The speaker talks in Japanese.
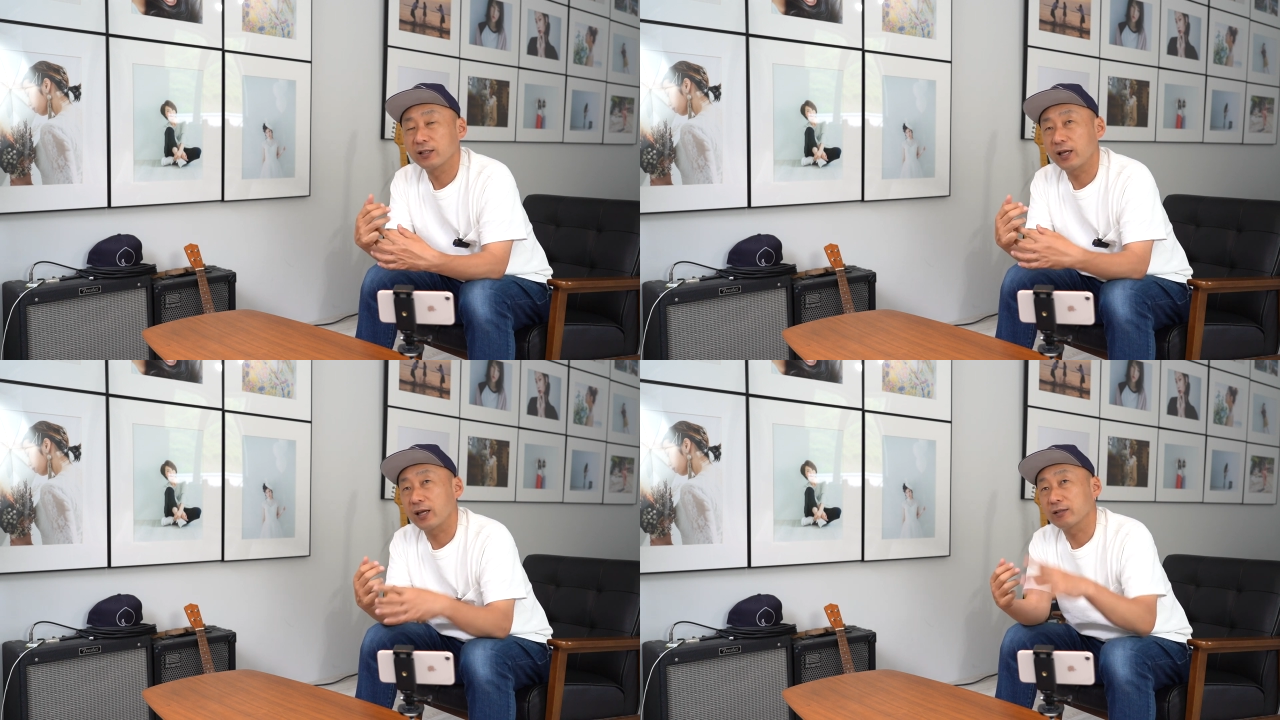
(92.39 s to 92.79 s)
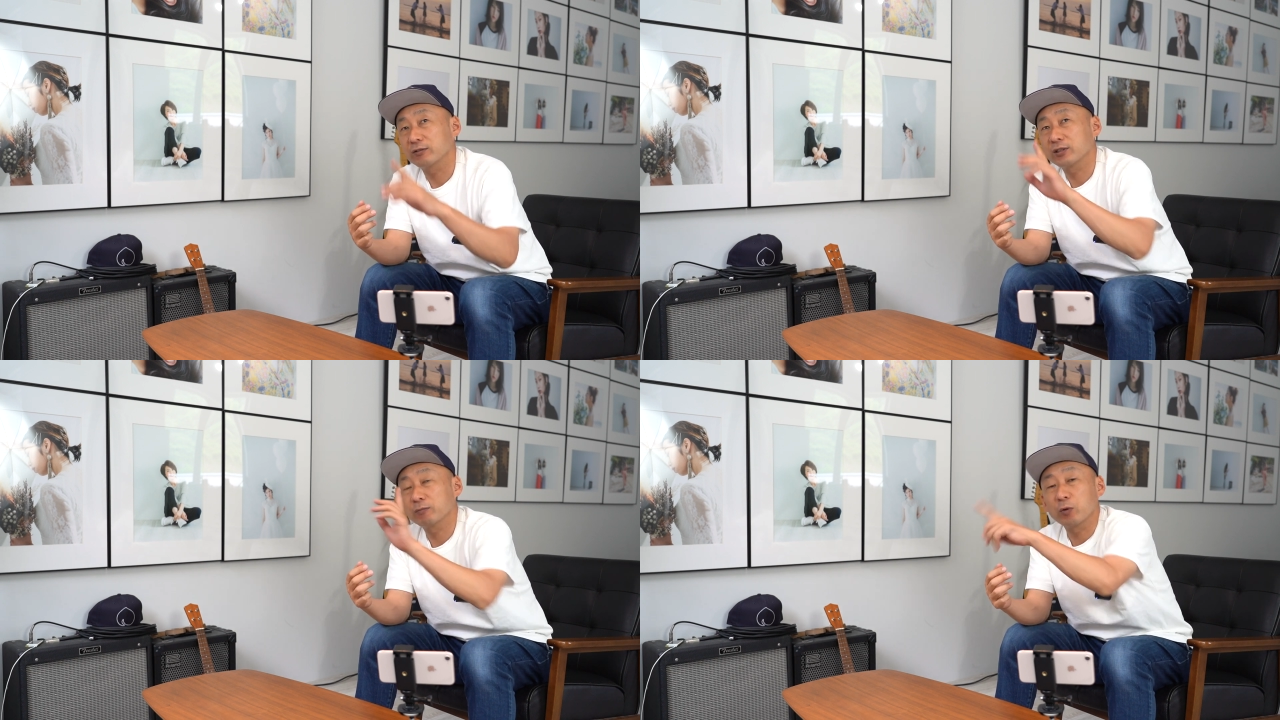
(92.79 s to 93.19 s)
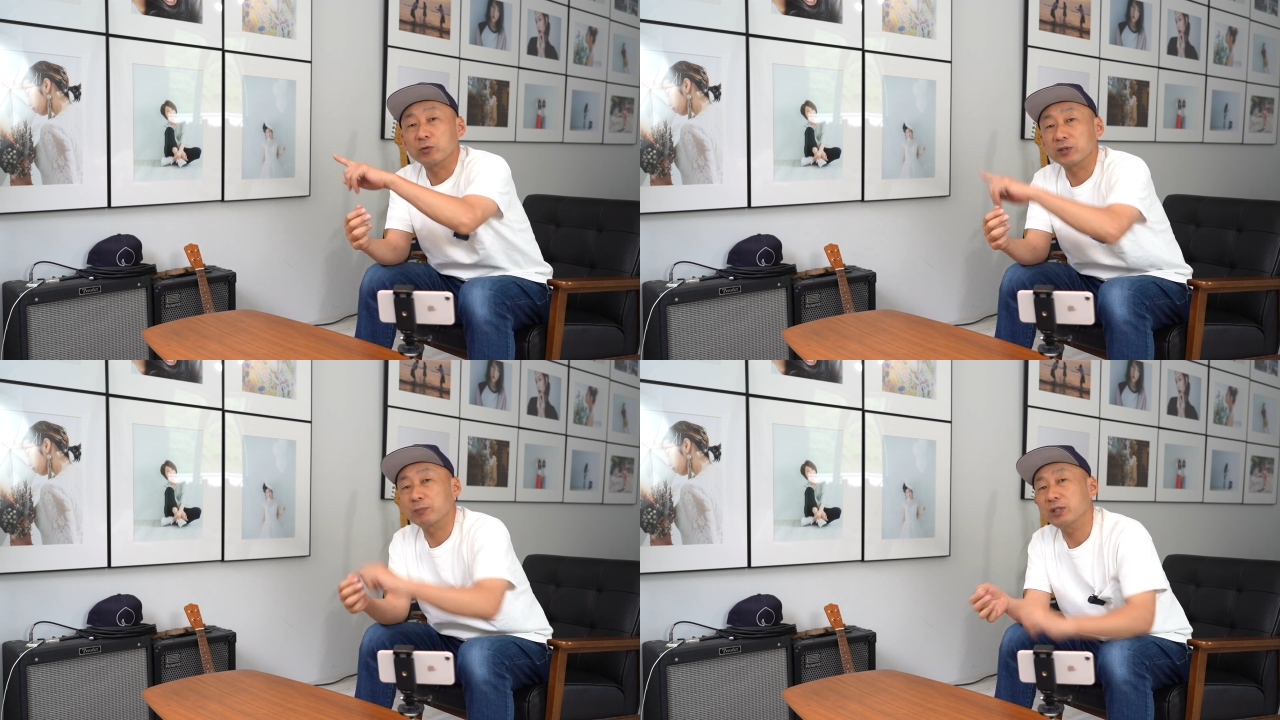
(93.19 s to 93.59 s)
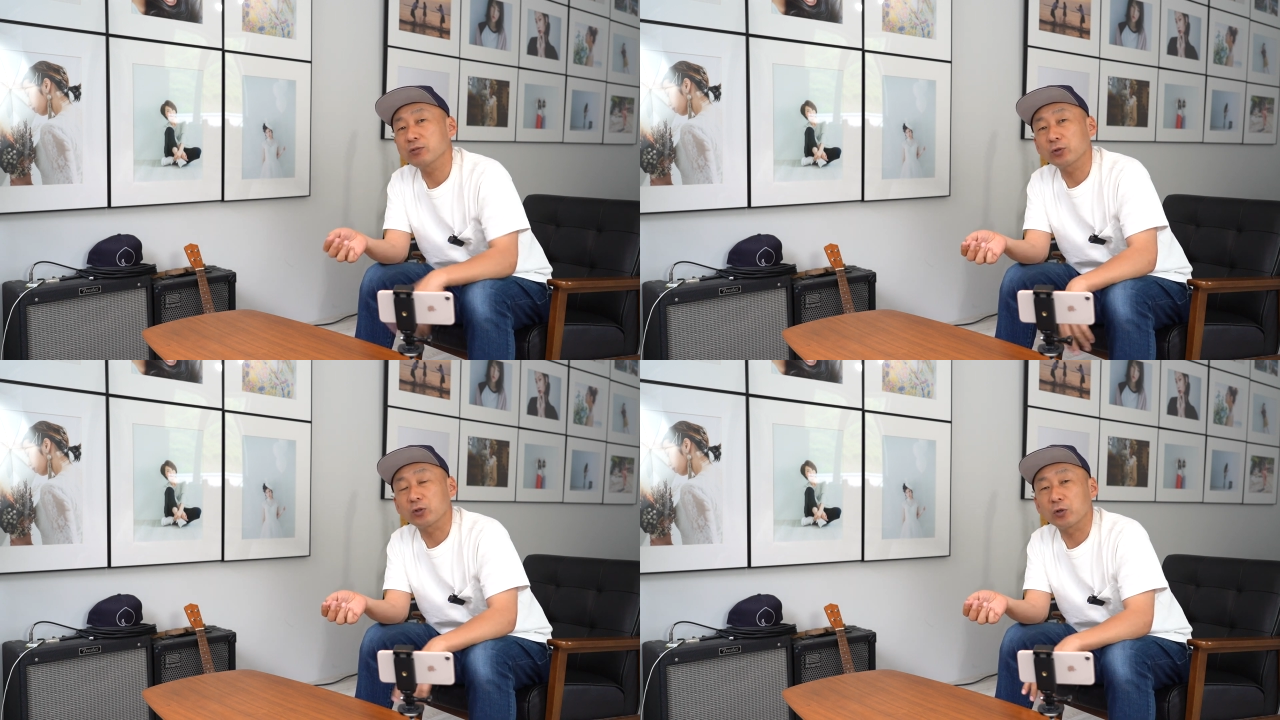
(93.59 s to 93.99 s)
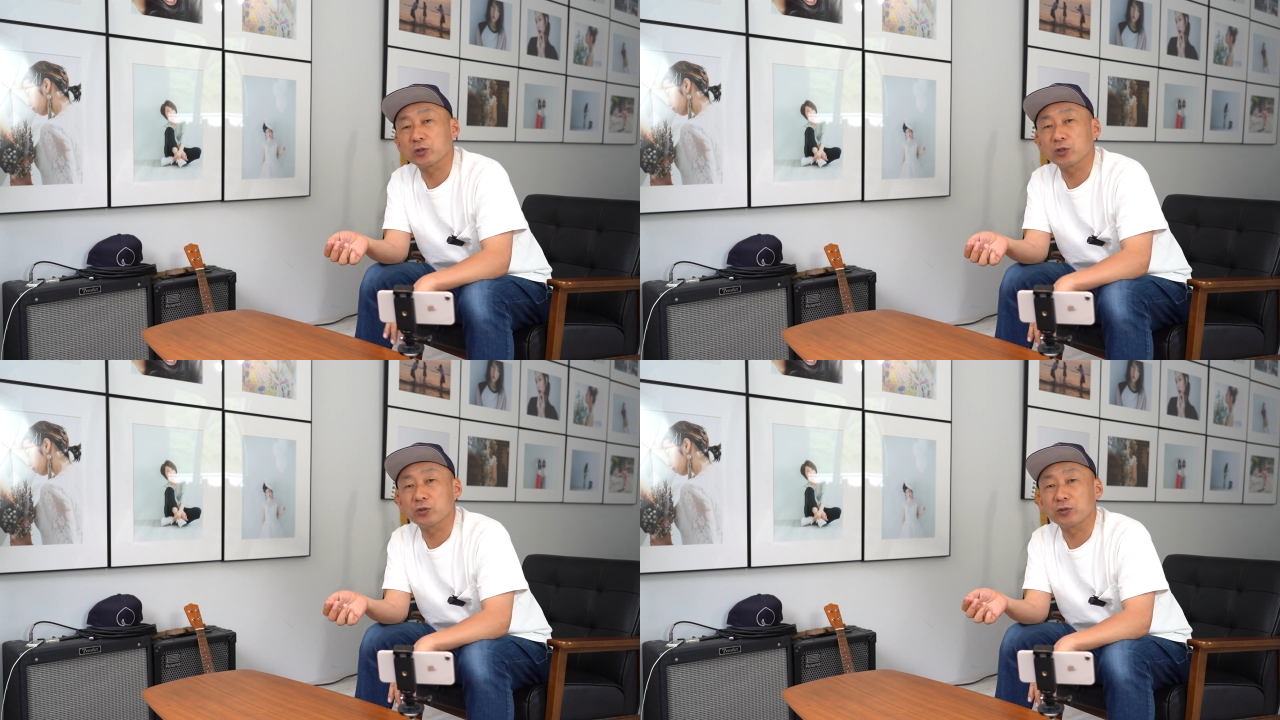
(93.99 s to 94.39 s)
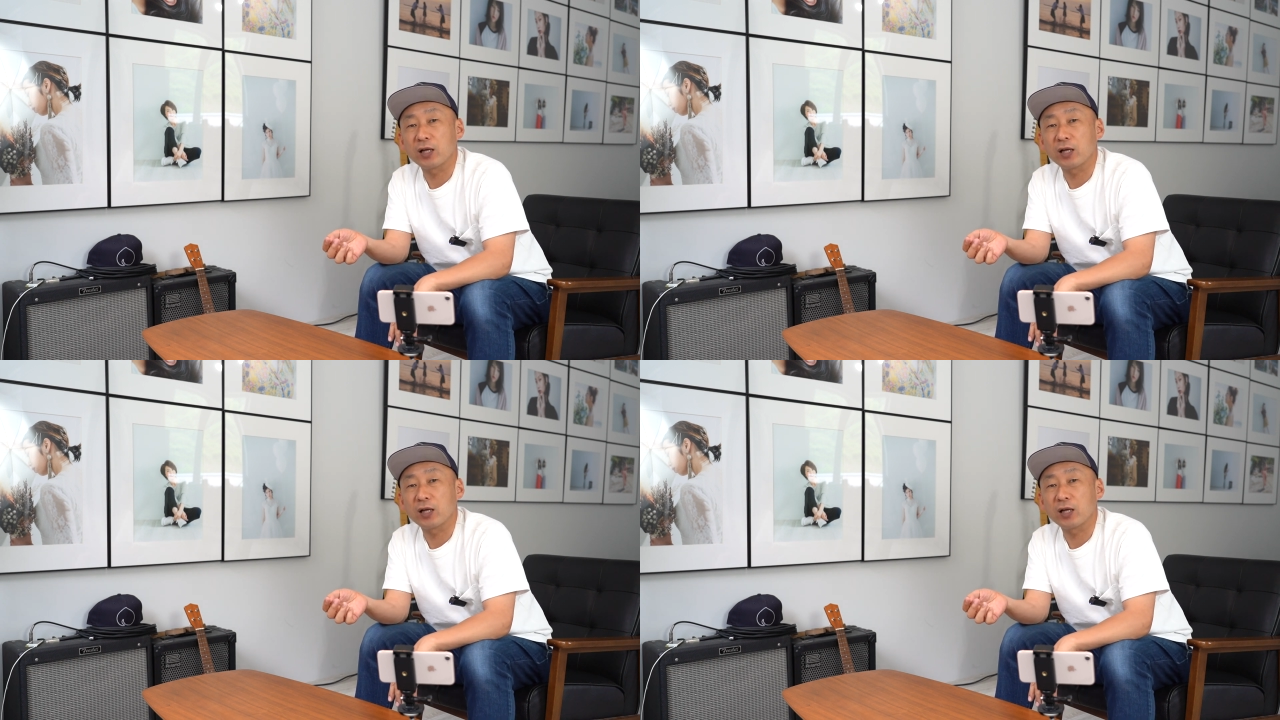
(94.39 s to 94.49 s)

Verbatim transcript: でもうピーチボートのすぐ